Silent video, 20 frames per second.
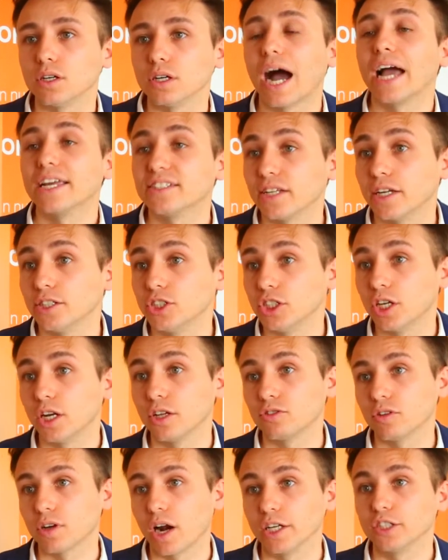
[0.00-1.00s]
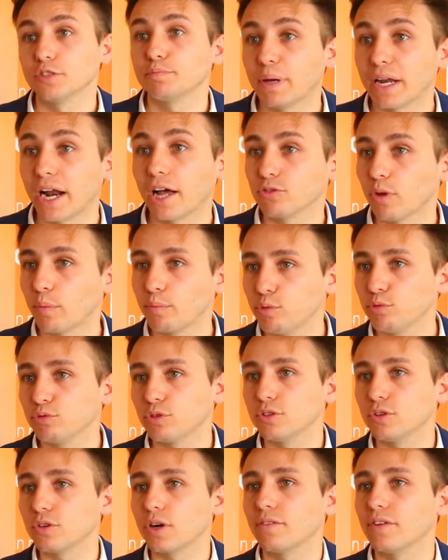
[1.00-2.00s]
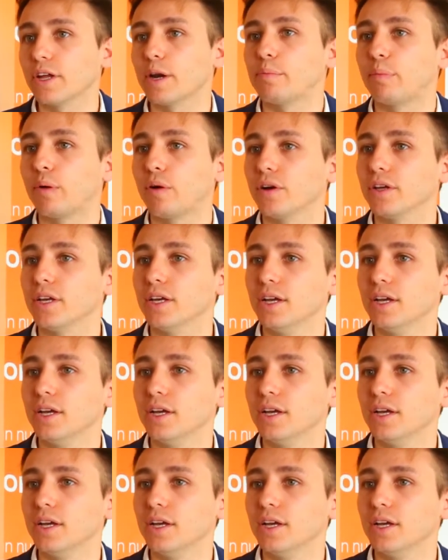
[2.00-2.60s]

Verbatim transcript: ai seggi elettorali, sperando appunto di non avere poi